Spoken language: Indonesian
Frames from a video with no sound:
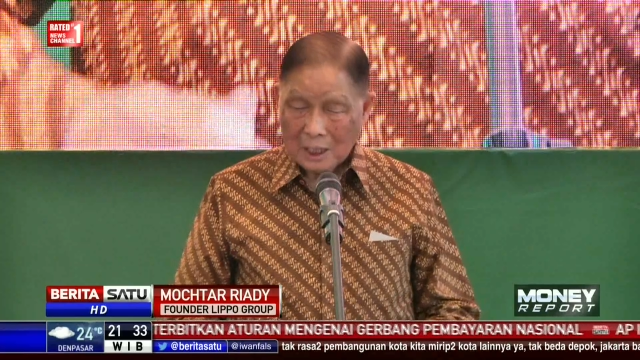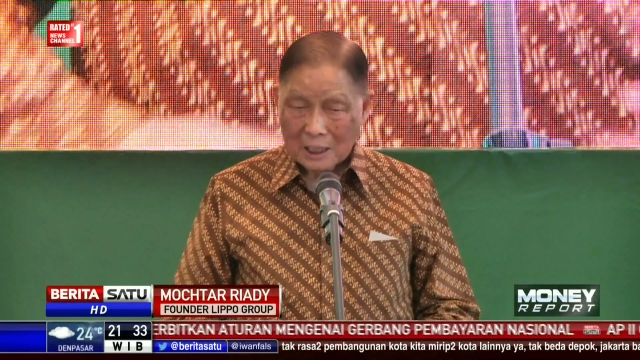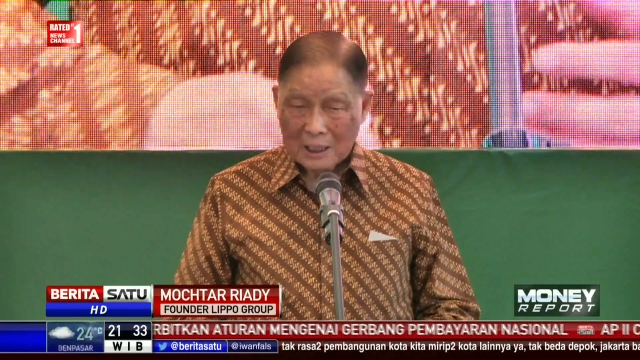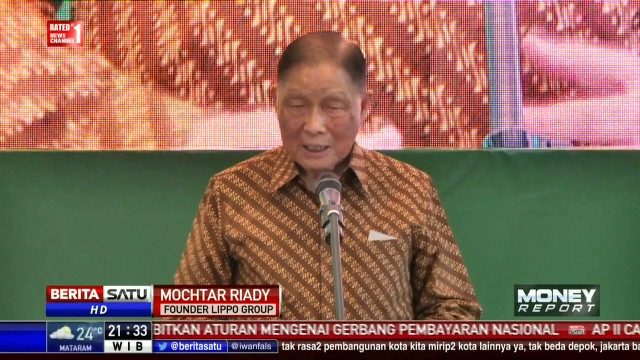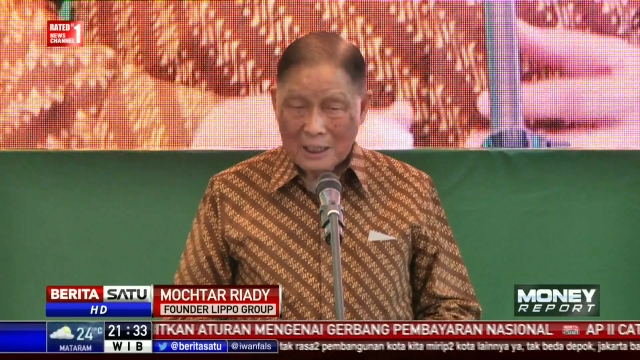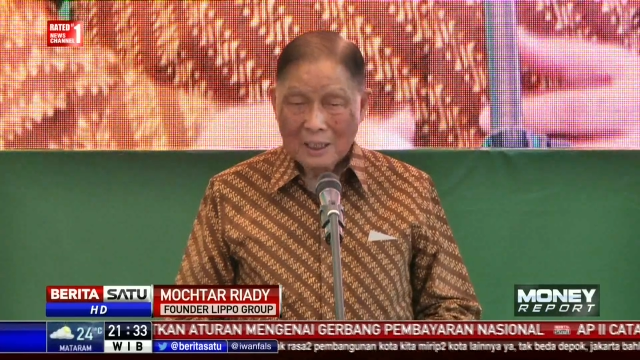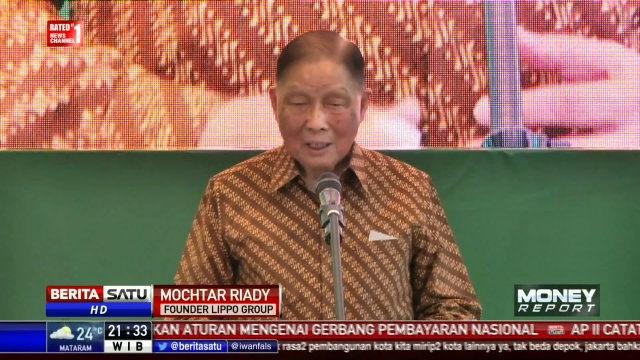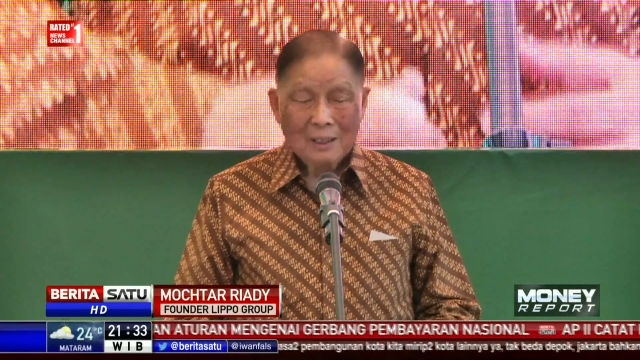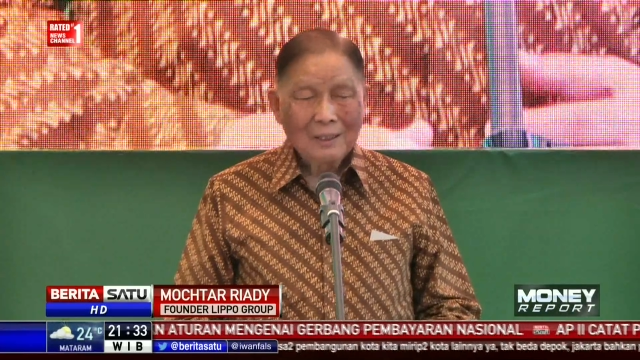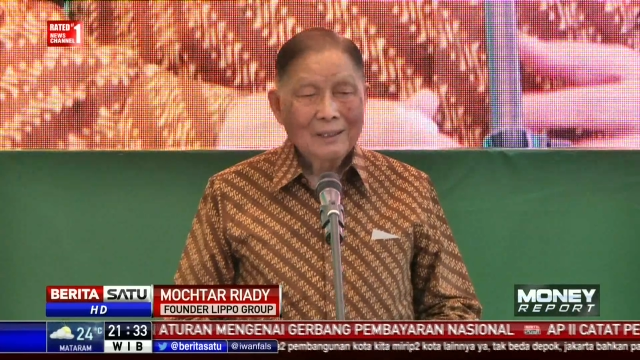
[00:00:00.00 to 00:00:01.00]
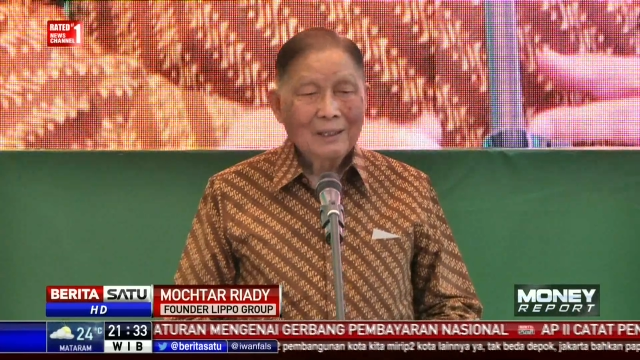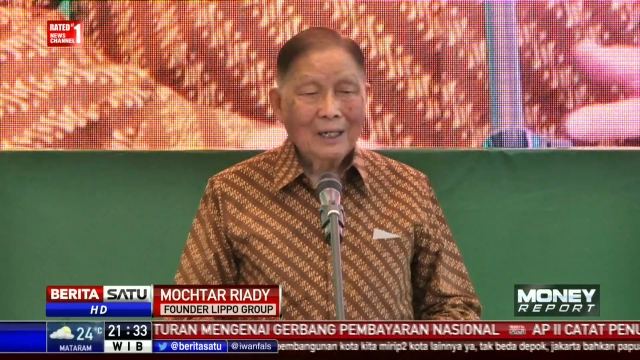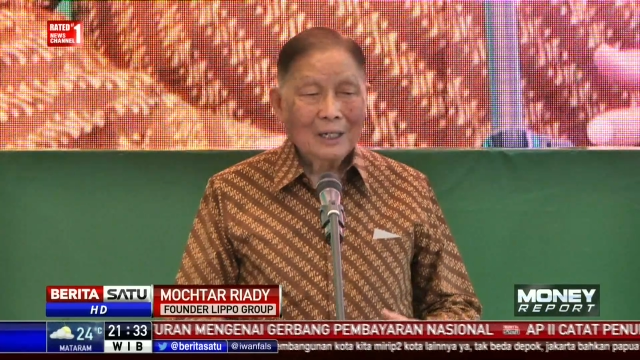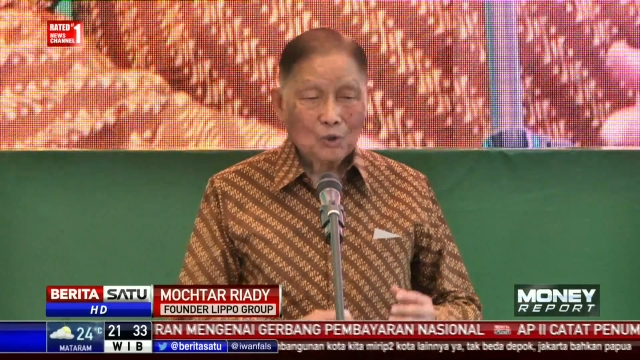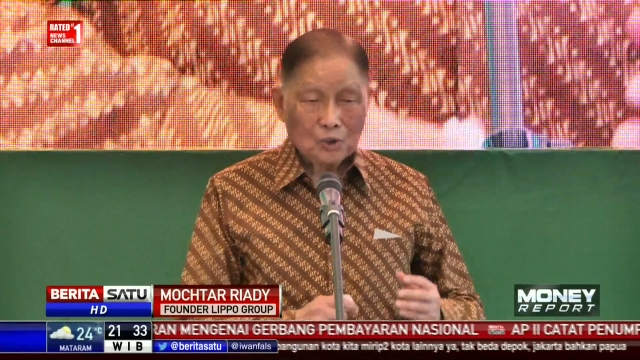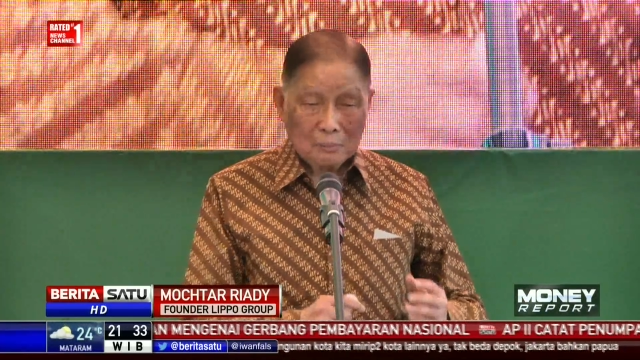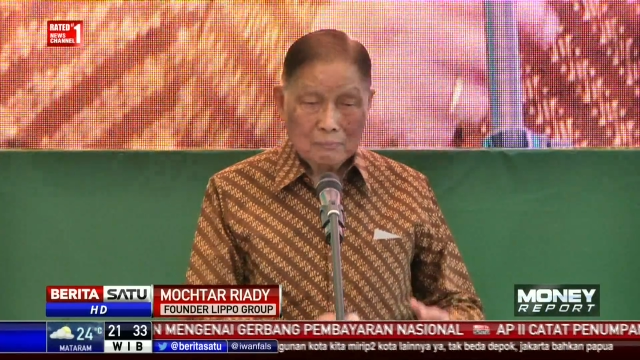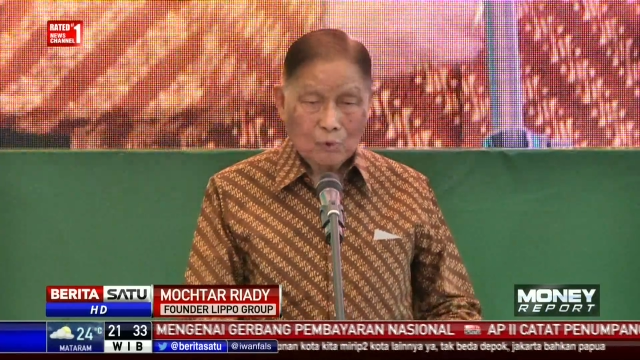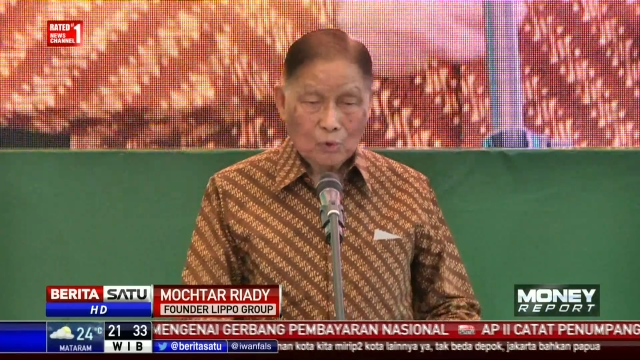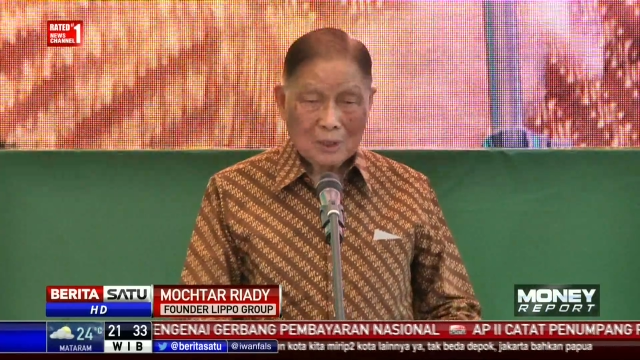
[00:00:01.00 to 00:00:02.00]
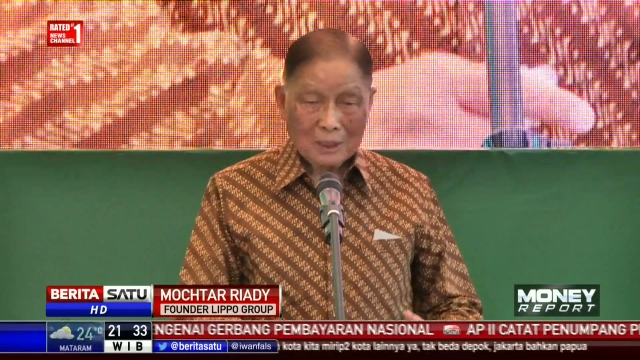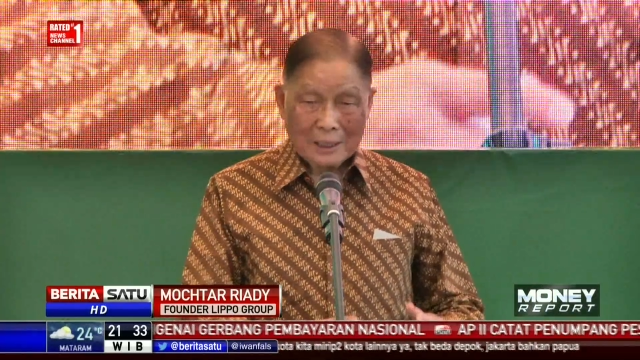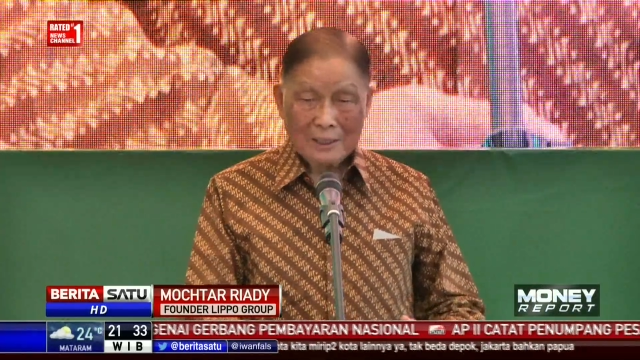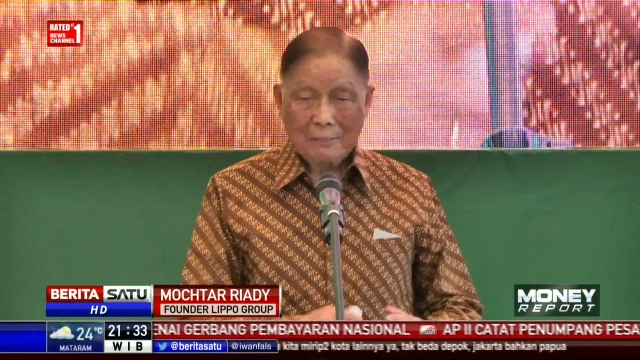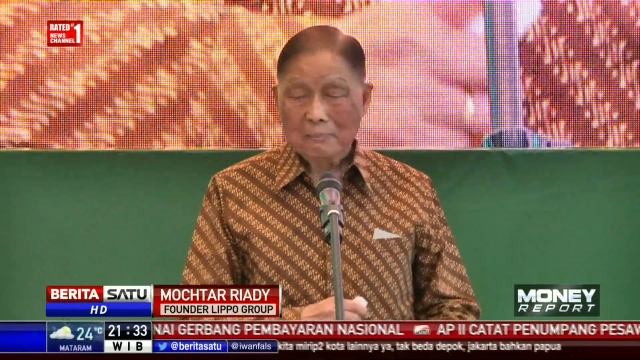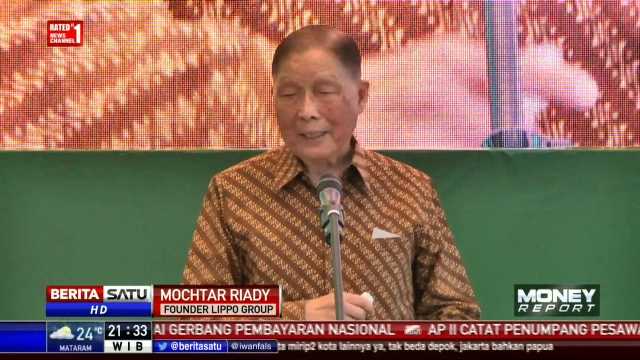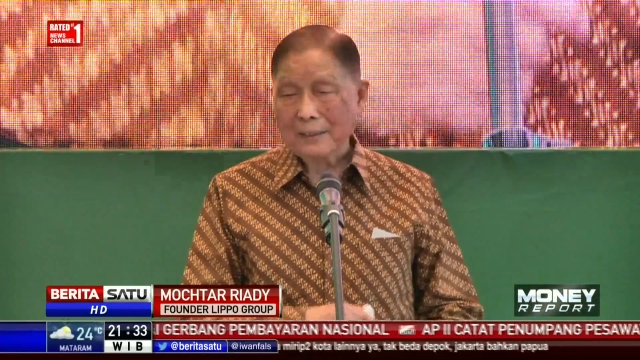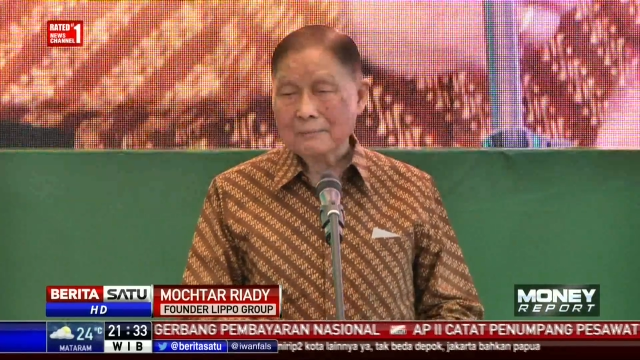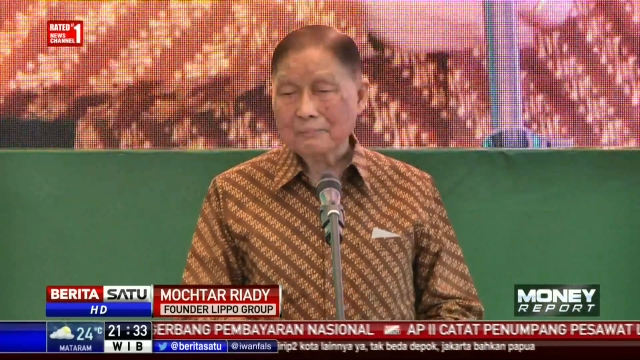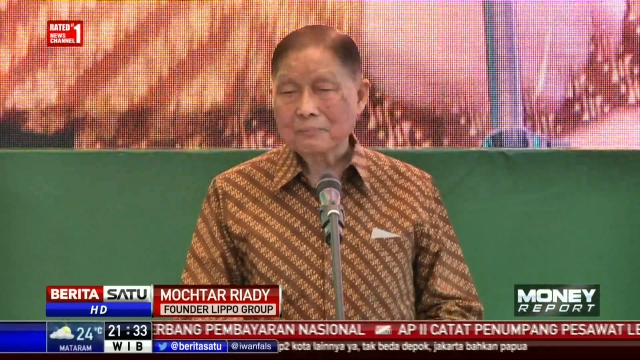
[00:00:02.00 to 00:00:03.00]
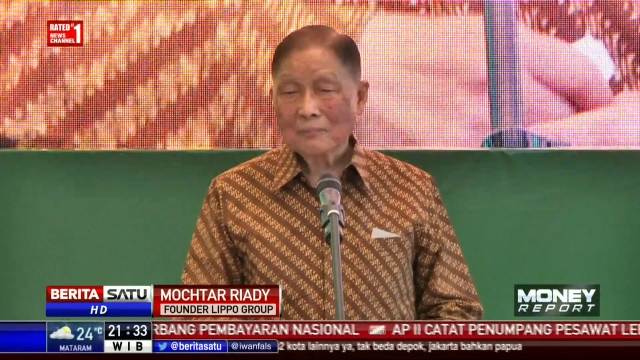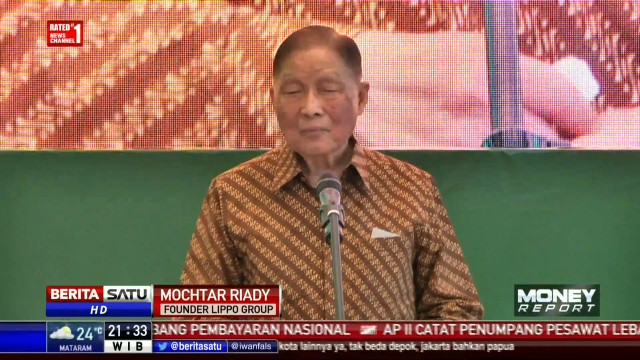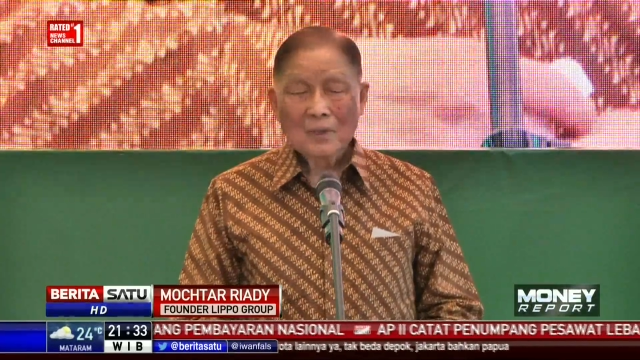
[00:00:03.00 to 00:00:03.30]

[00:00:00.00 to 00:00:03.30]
dan masyarakat ini harus sempurna dan yang baik